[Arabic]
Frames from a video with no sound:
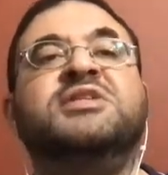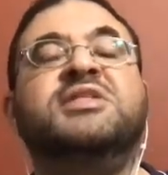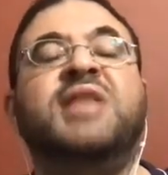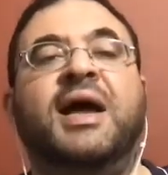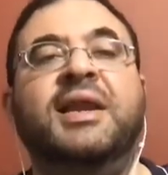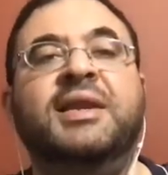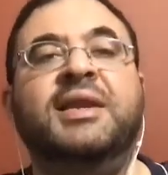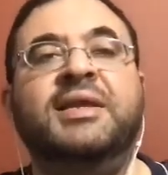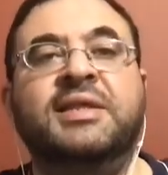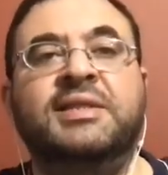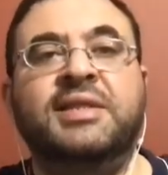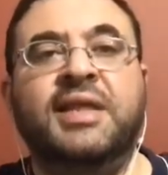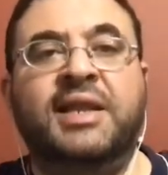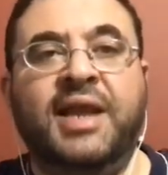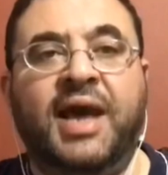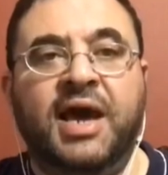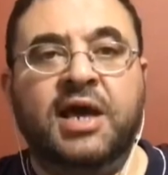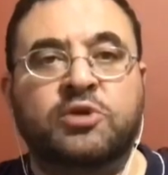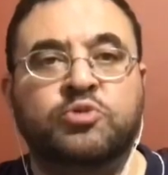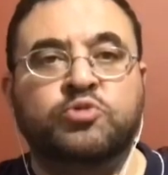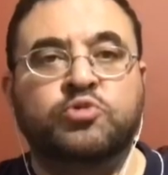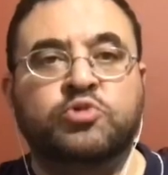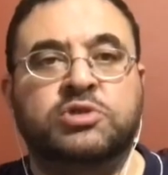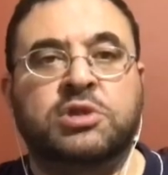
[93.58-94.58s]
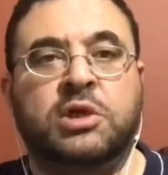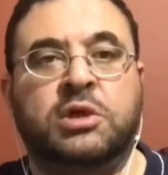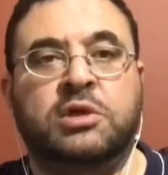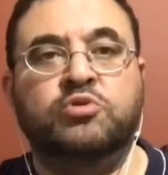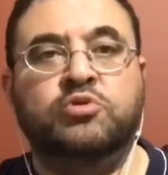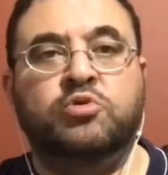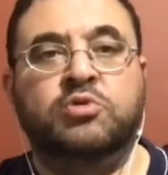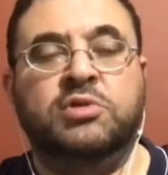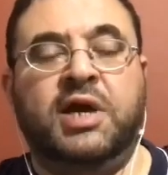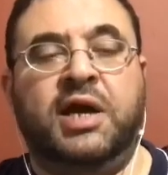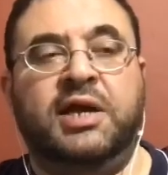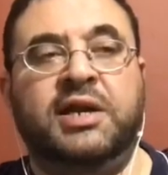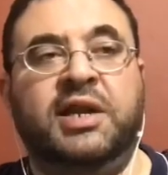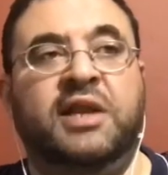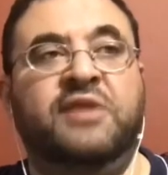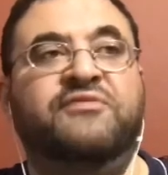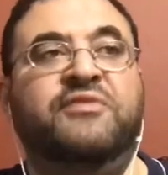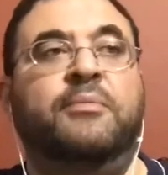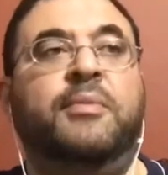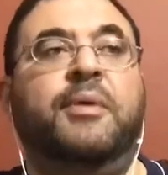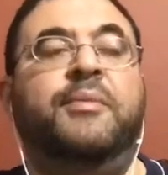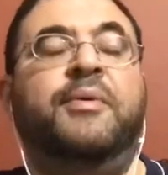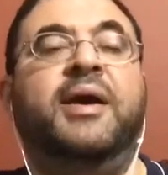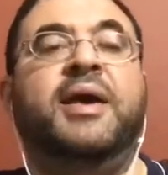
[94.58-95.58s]
علينا الحقن والتردد الحراري
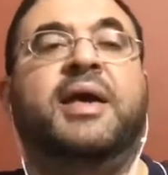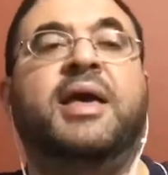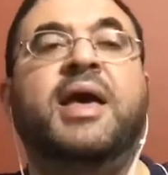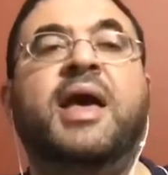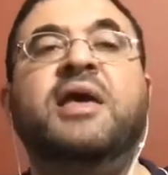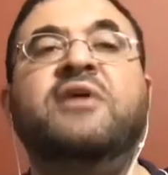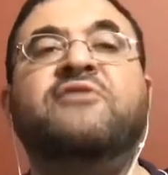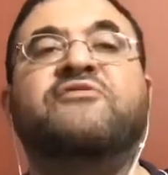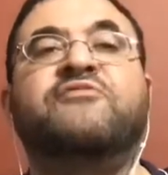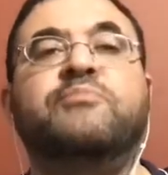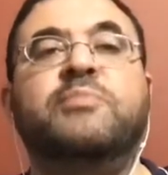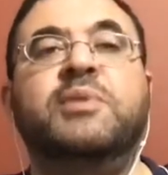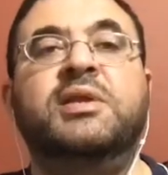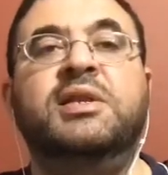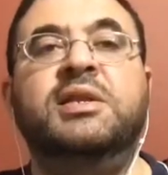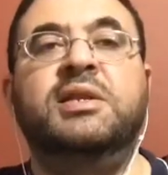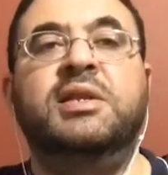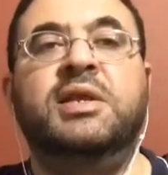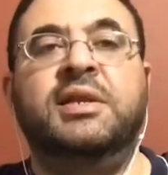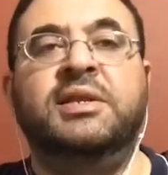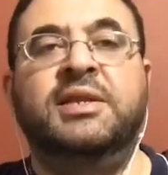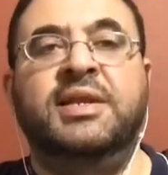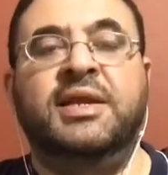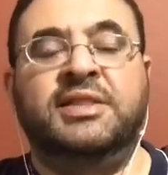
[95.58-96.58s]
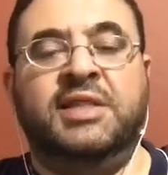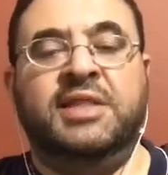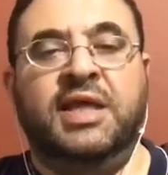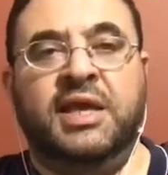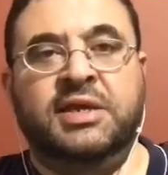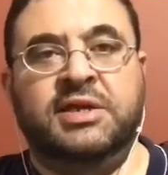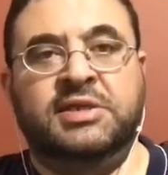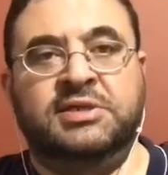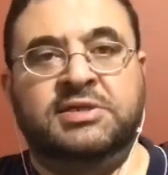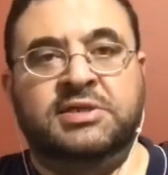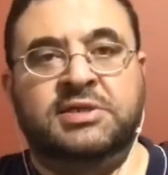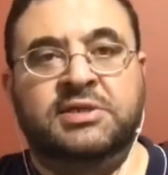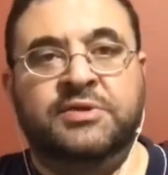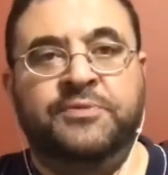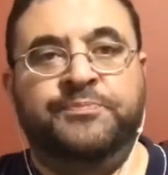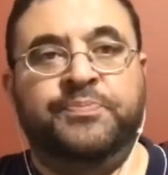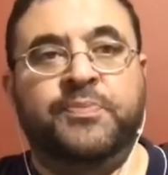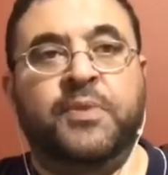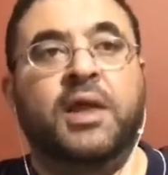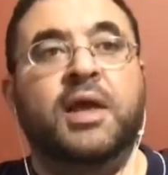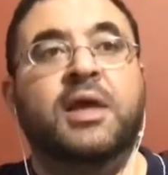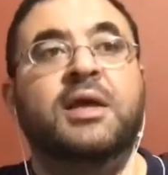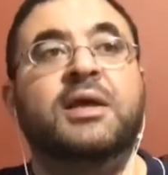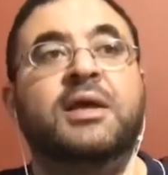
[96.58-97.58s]
فببقى خايف من النتائج دي
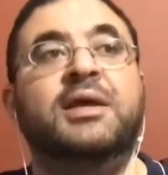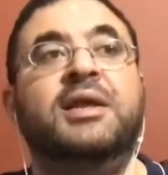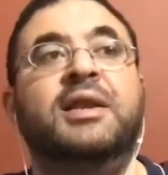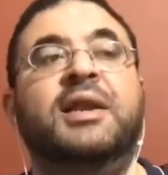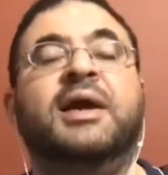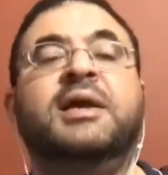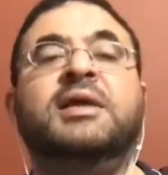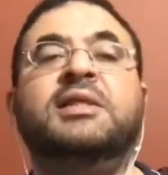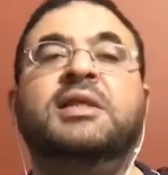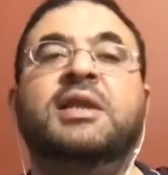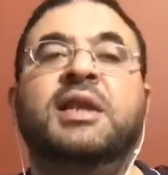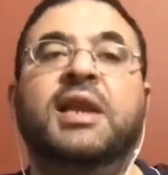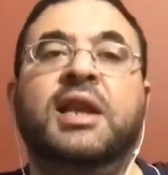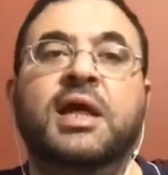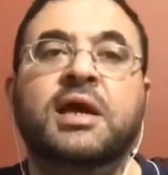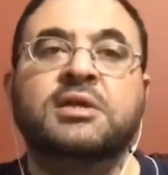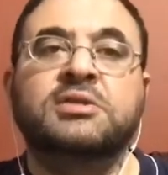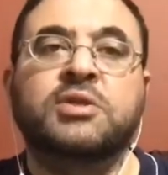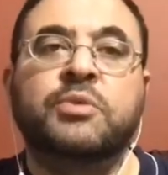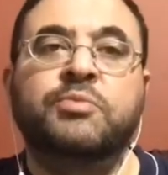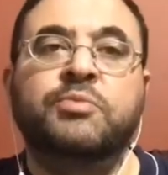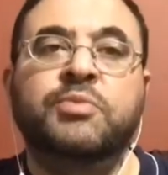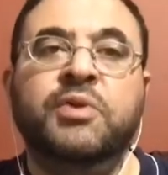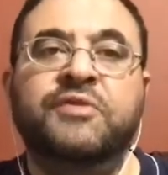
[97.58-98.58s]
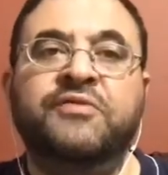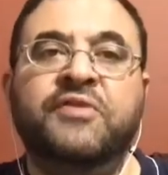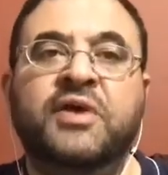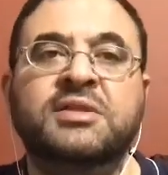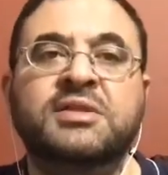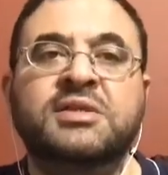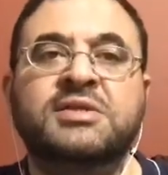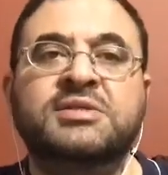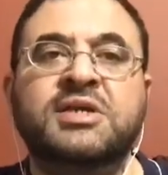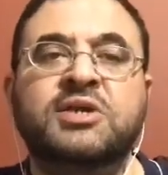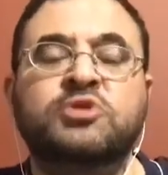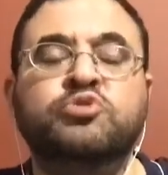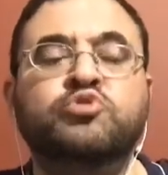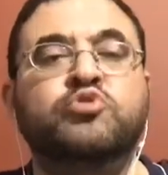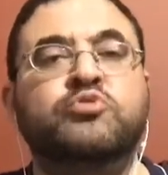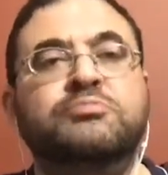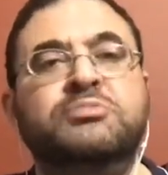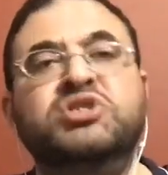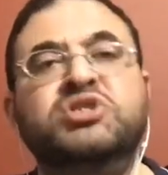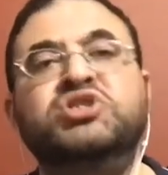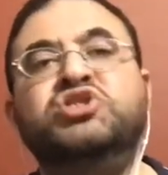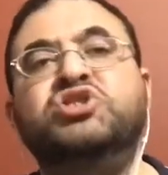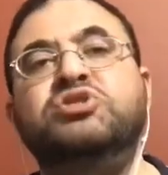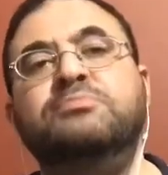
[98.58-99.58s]
لكن العلاج الطبيعي في حد ذاته
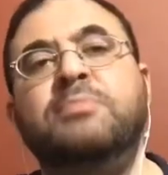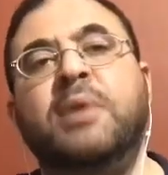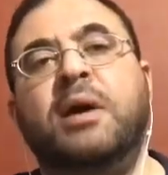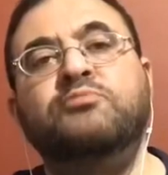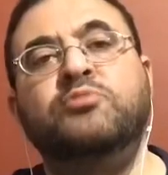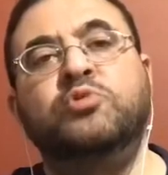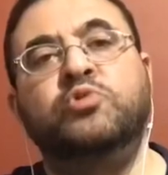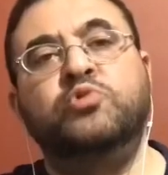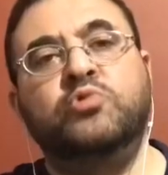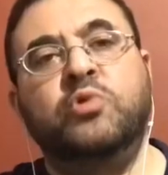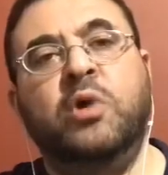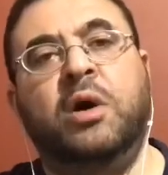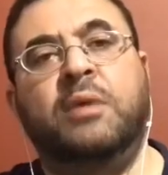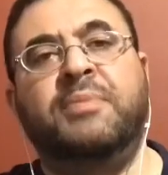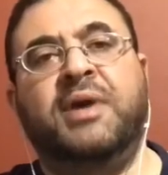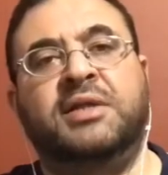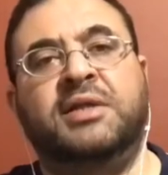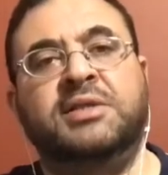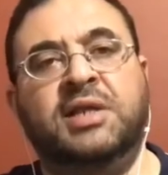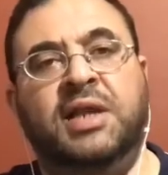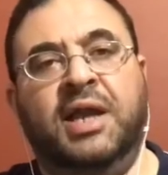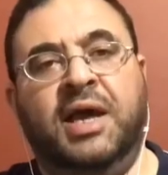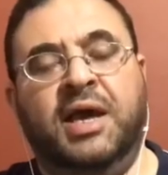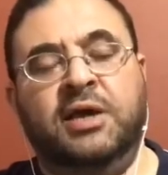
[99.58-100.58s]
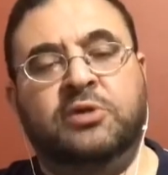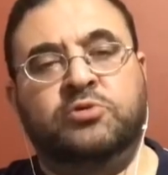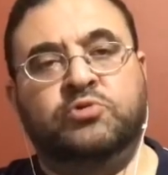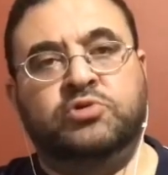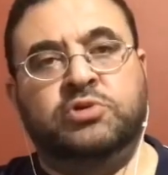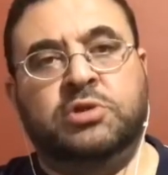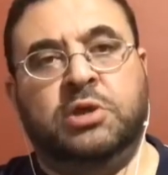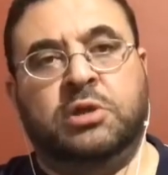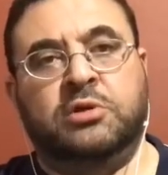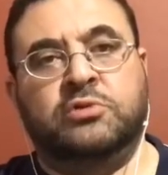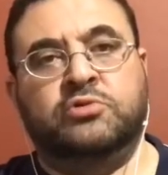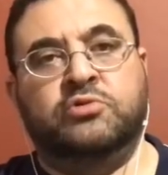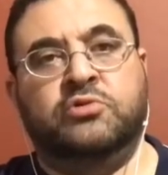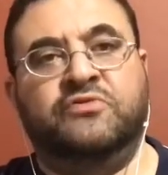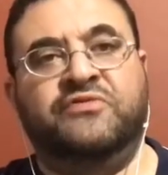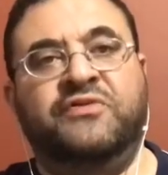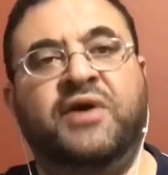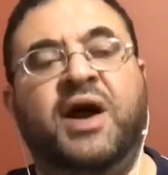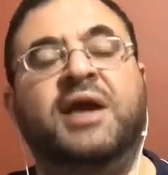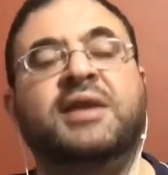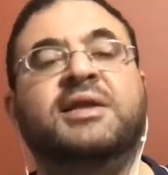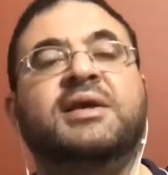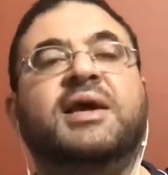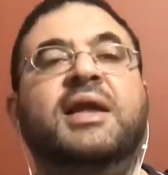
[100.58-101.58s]
مش ممنوع بعد الحقن والتردد
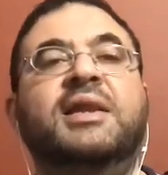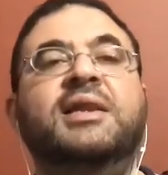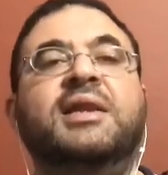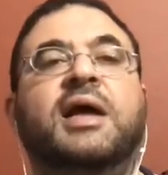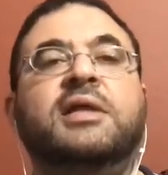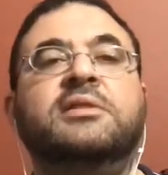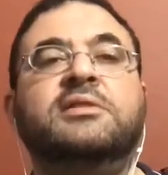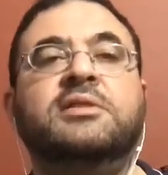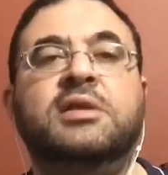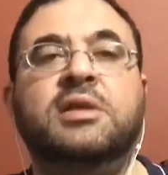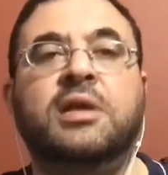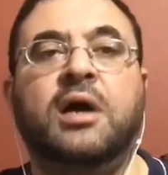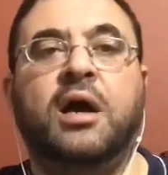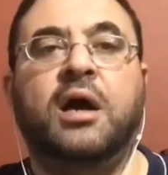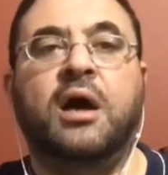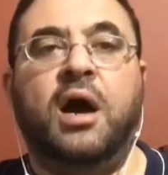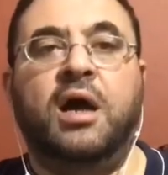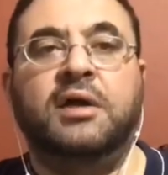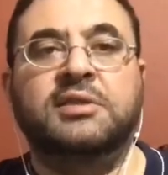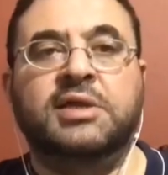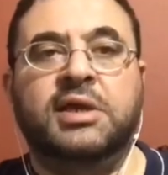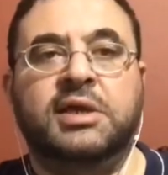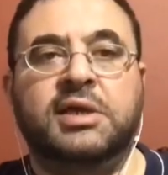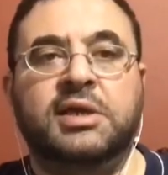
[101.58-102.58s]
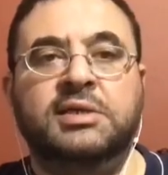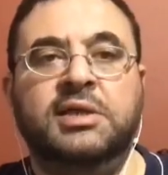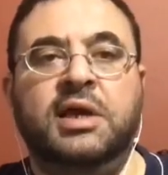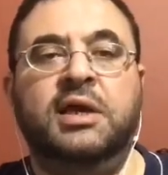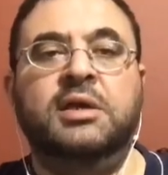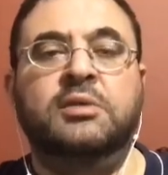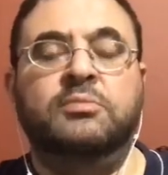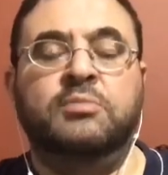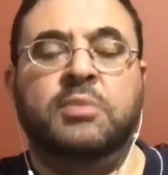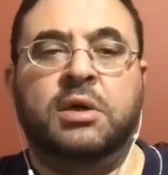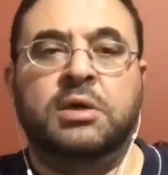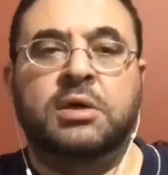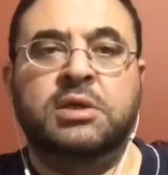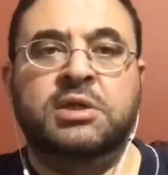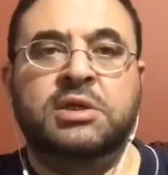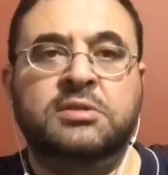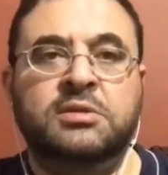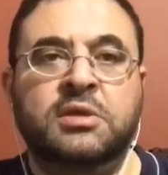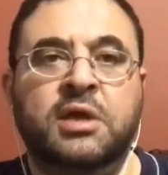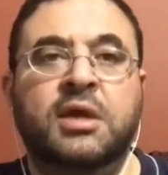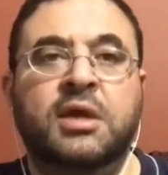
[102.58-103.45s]
فهنخلي عندنا قاعده كده المريض